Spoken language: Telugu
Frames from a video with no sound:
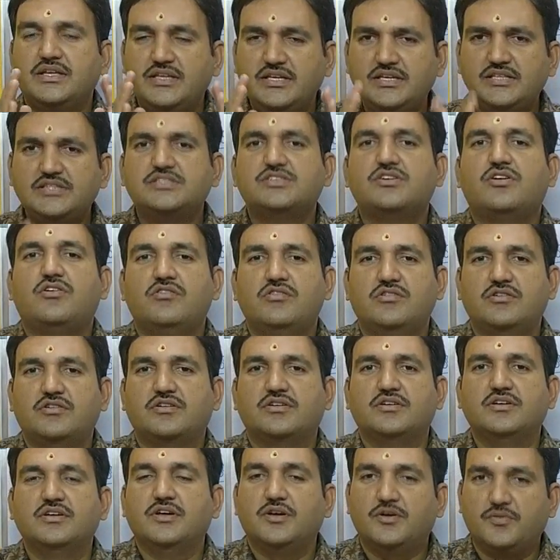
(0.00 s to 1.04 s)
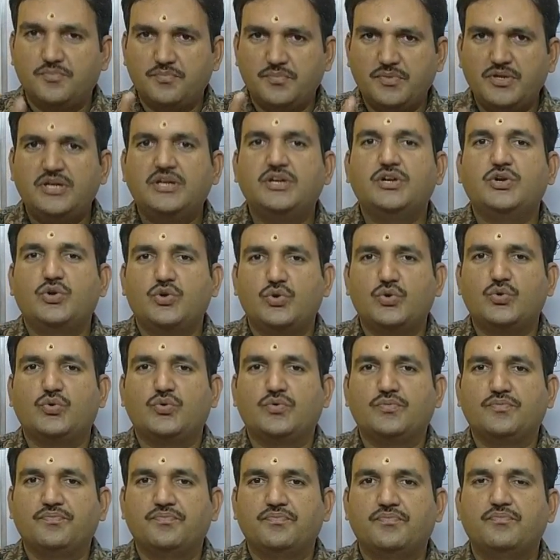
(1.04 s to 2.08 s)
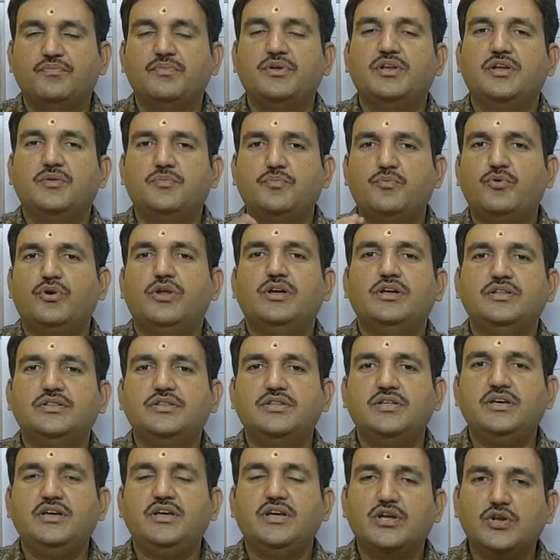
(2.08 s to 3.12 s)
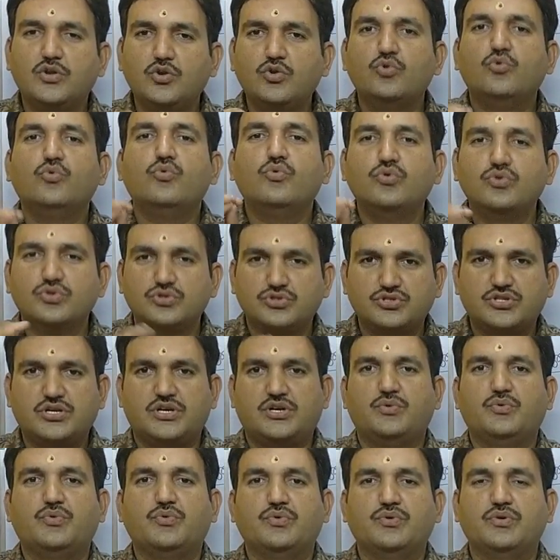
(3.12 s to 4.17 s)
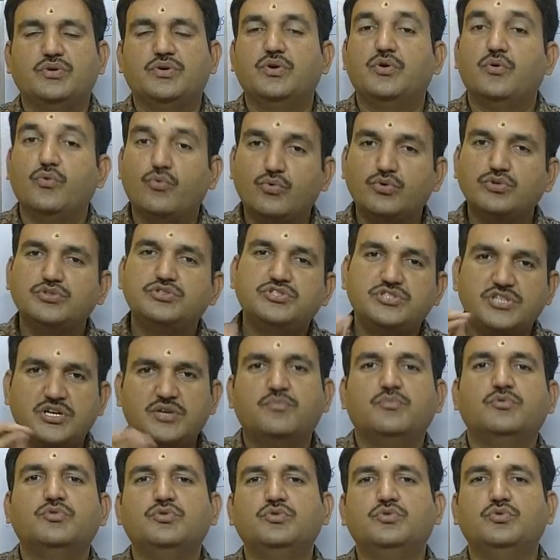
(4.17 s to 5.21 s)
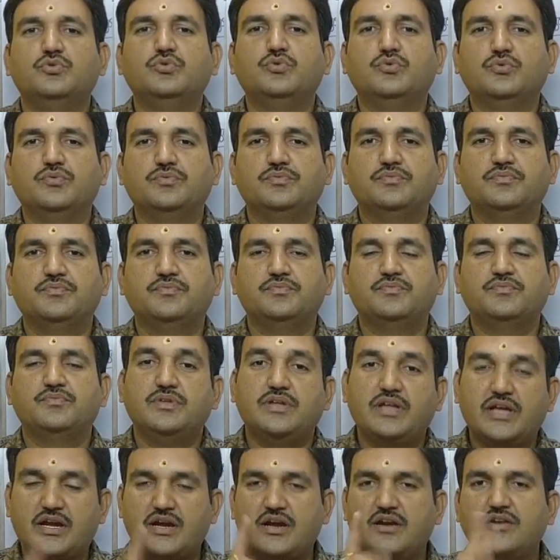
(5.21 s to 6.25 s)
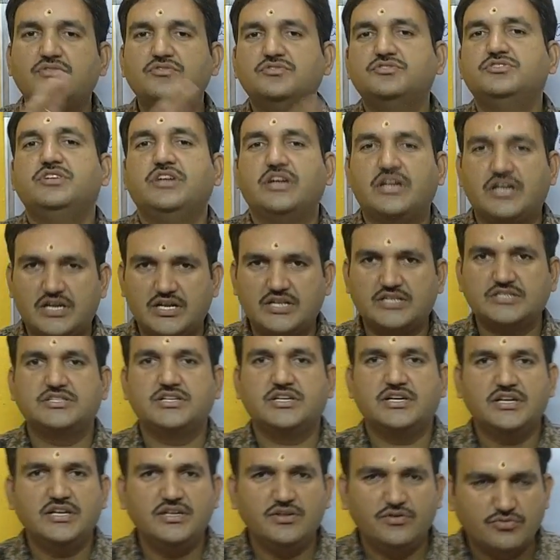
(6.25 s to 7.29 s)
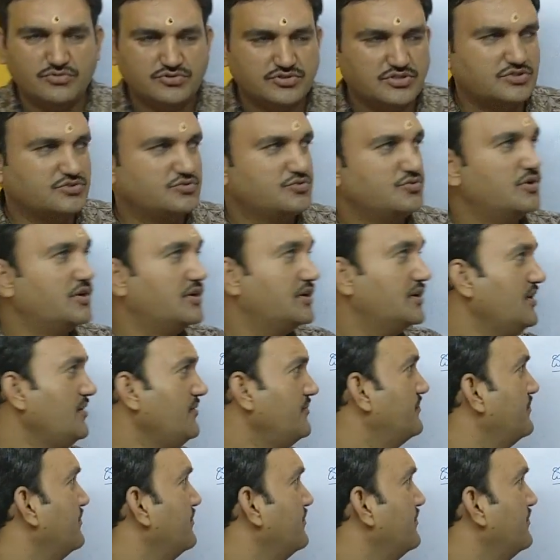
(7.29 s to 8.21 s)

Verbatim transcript: ఈ సాల్ట్ మీ ఇంట్లో మీరు ఎప్పుడైతే ఇల్లు ఊడుస్తారో ఊడ్చే ముందు ఎక్కడి నుంచి ఎట్లా చేయాలి ఒకసారి చూడండి